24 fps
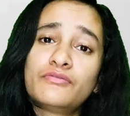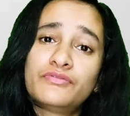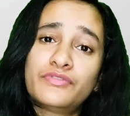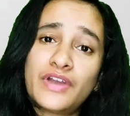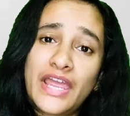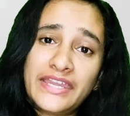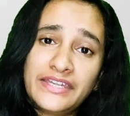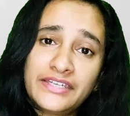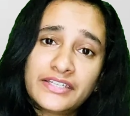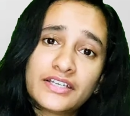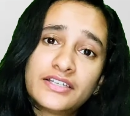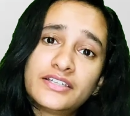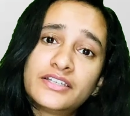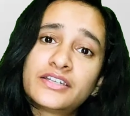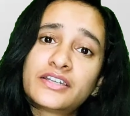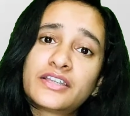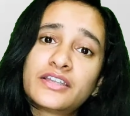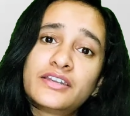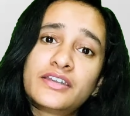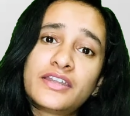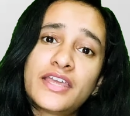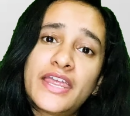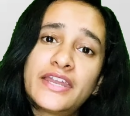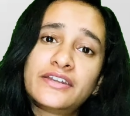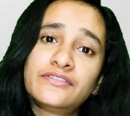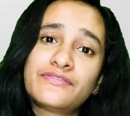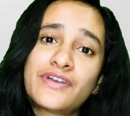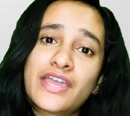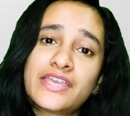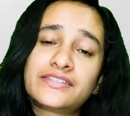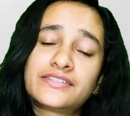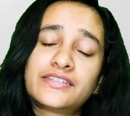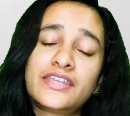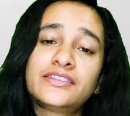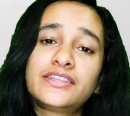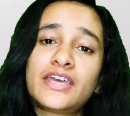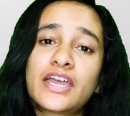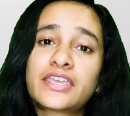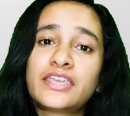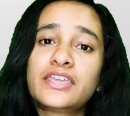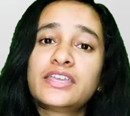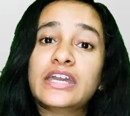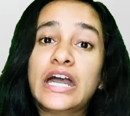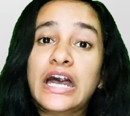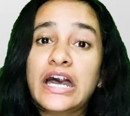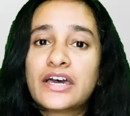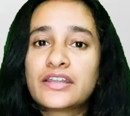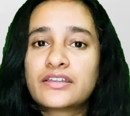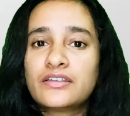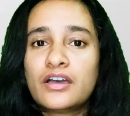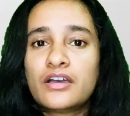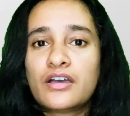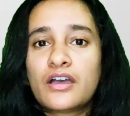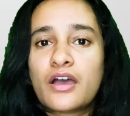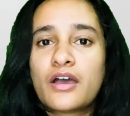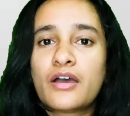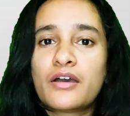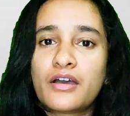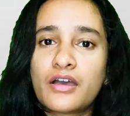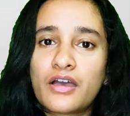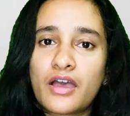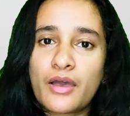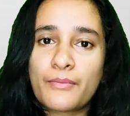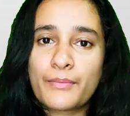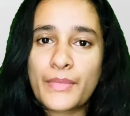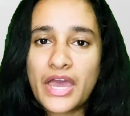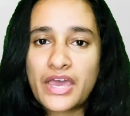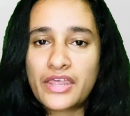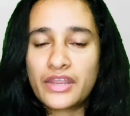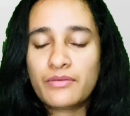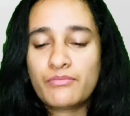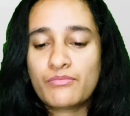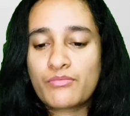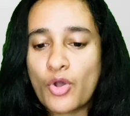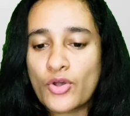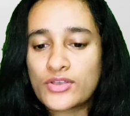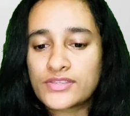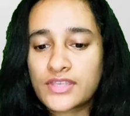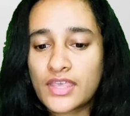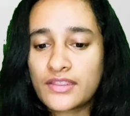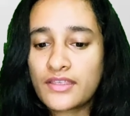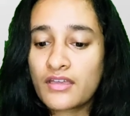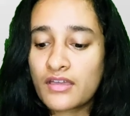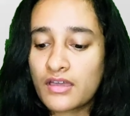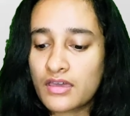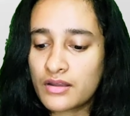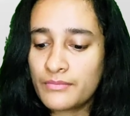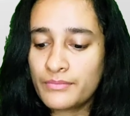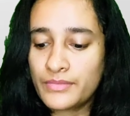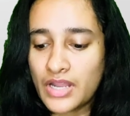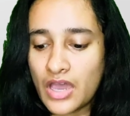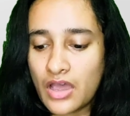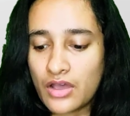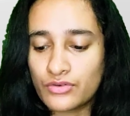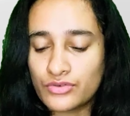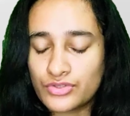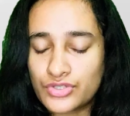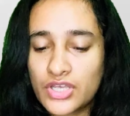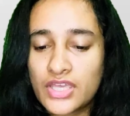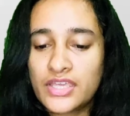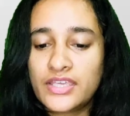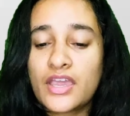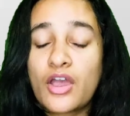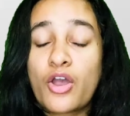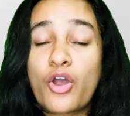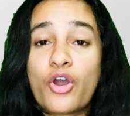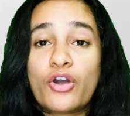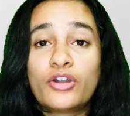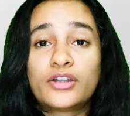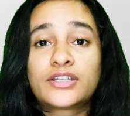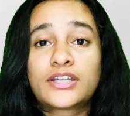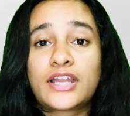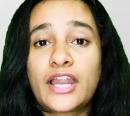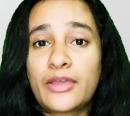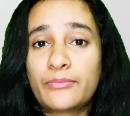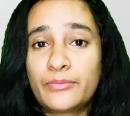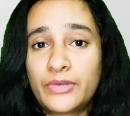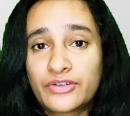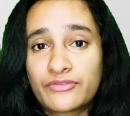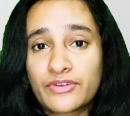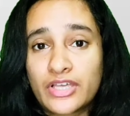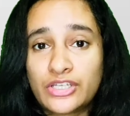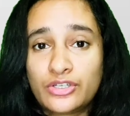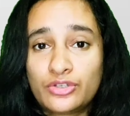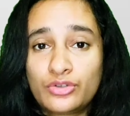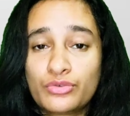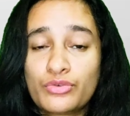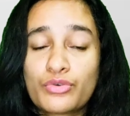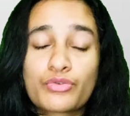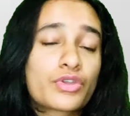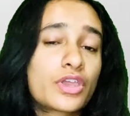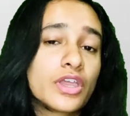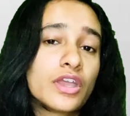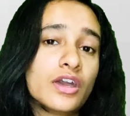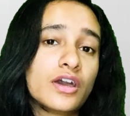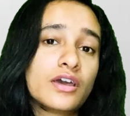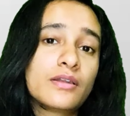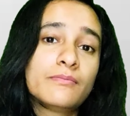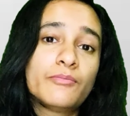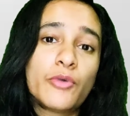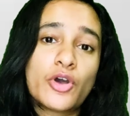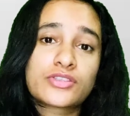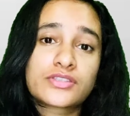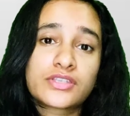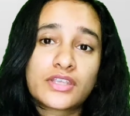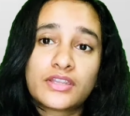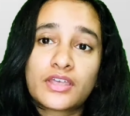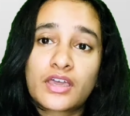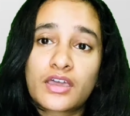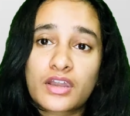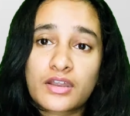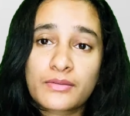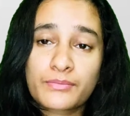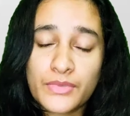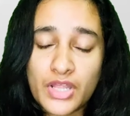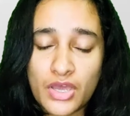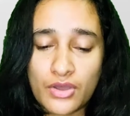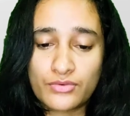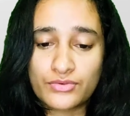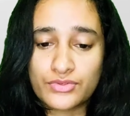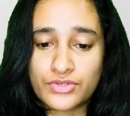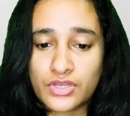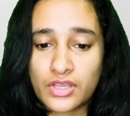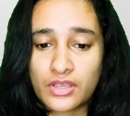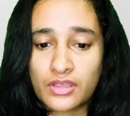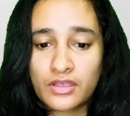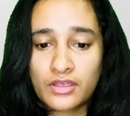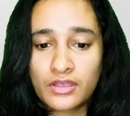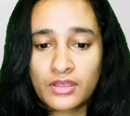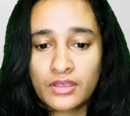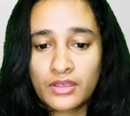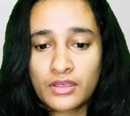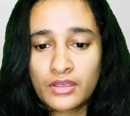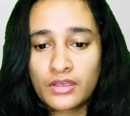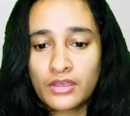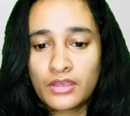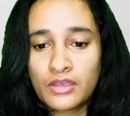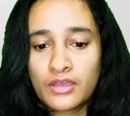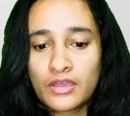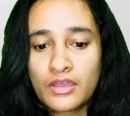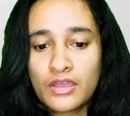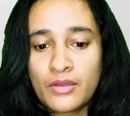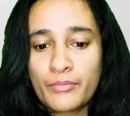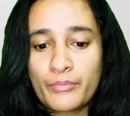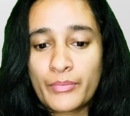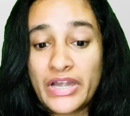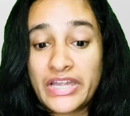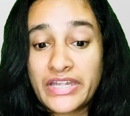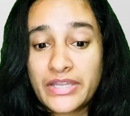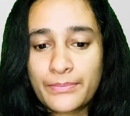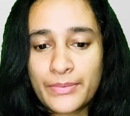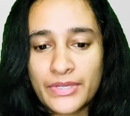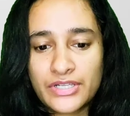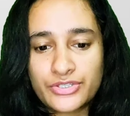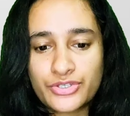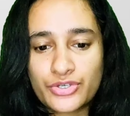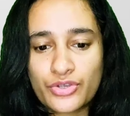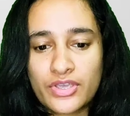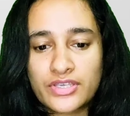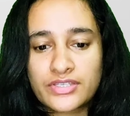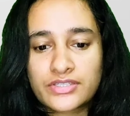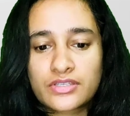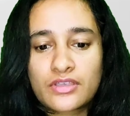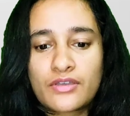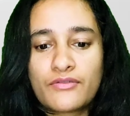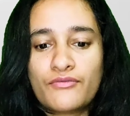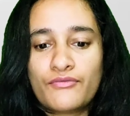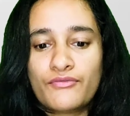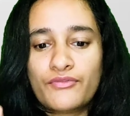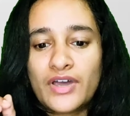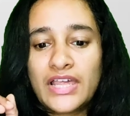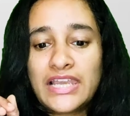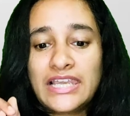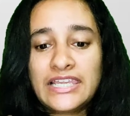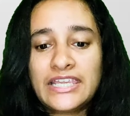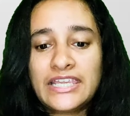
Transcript: वाइट कलर करना एडवाइज है ताकि घर हमारे बहुत ज़्यादा गर्म ना हो जाए या हॉट क्लाइमेट वाले लोगों के घर बहुत ज़्यादा गर्म ना हो जाए मल्टीपल चॉइस वन